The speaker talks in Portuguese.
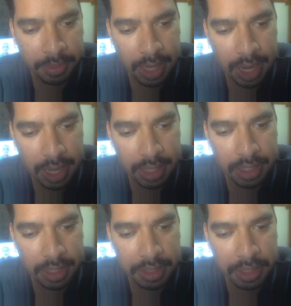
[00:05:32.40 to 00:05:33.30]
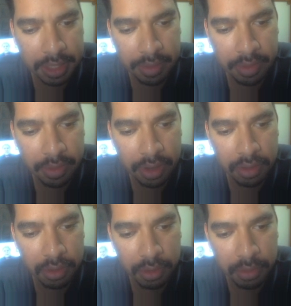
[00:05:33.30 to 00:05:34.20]
Ainda assim, foi
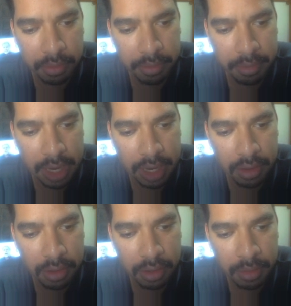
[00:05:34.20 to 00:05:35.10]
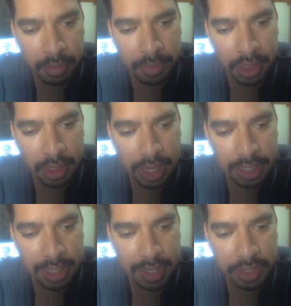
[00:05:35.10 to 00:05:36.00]
um do marco da
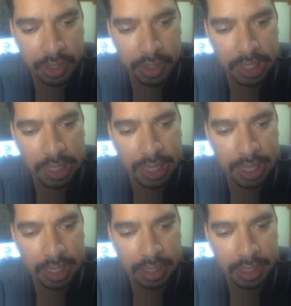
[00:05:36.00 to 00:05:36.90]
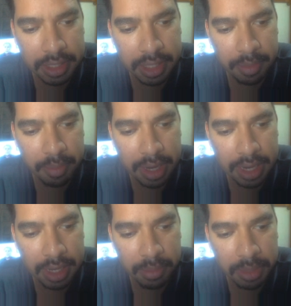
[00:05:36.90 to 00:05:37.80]
transição da Disney
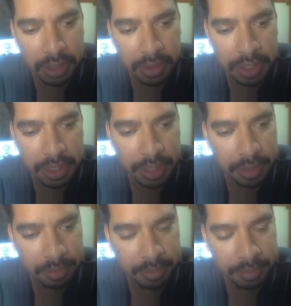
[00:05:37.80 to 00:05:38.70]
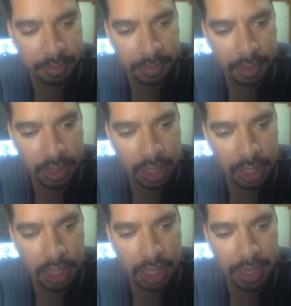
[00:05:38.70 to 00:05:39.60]
para a animação 3D.
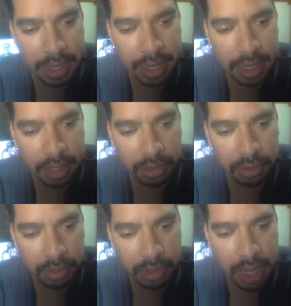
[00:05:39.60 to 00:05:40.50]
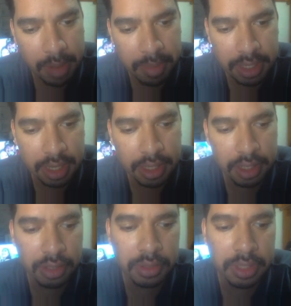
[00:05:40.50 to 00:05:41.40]
Legado. Apesar de
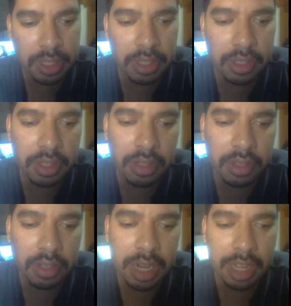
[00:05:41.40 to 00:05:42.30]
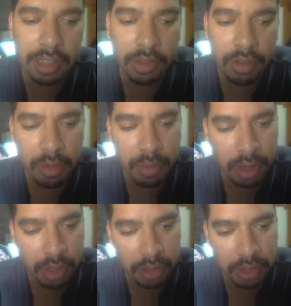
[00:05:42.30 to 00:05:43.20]
não ser tão lembrado como
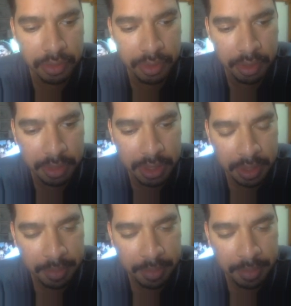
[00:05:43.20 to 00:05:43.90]
outros filmes